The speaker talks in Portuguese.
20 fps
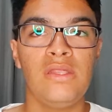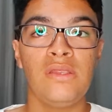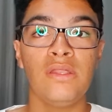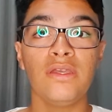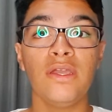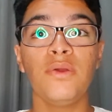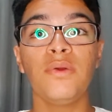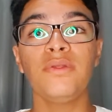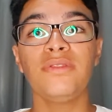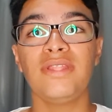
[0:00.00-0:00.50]
Só
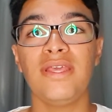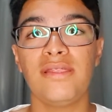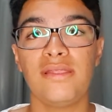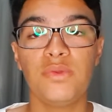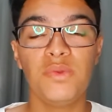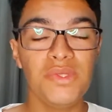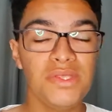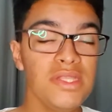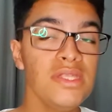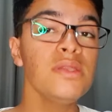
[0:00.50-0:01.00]
que
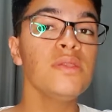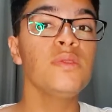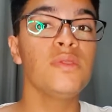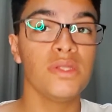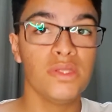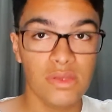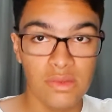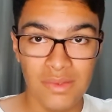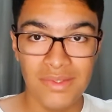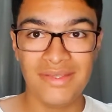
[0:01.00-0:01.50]
acontece, no início dos
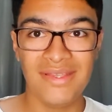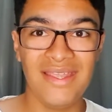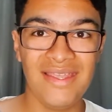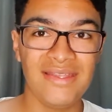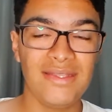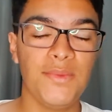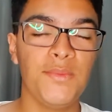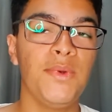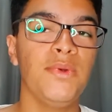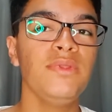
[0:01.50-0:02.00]
anos
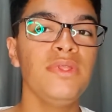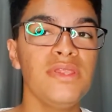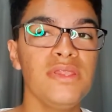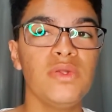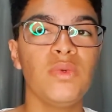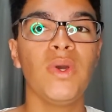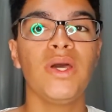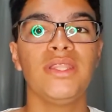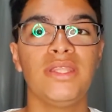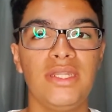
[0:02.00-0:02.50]
80, quando
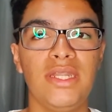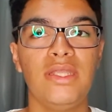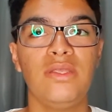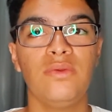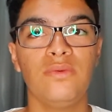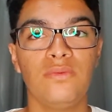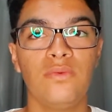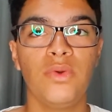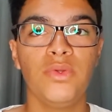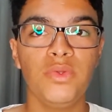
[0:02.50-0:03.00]
esse
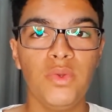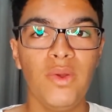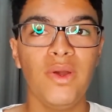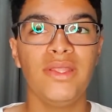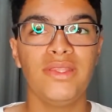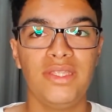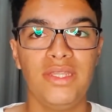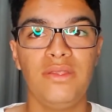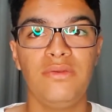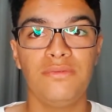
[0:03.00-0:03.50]
quadrinho, quando o
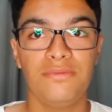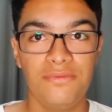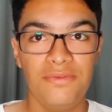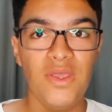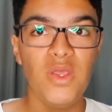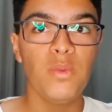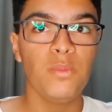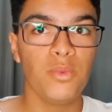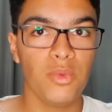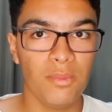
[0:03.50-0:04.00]
quadrinho
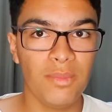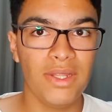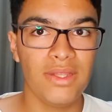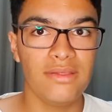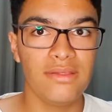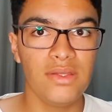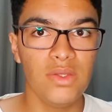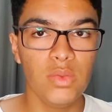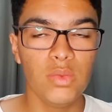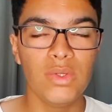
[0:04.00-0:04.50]
veio pro
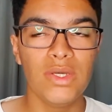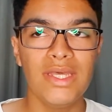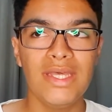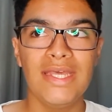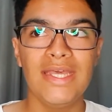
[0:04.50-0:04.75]
Brasil,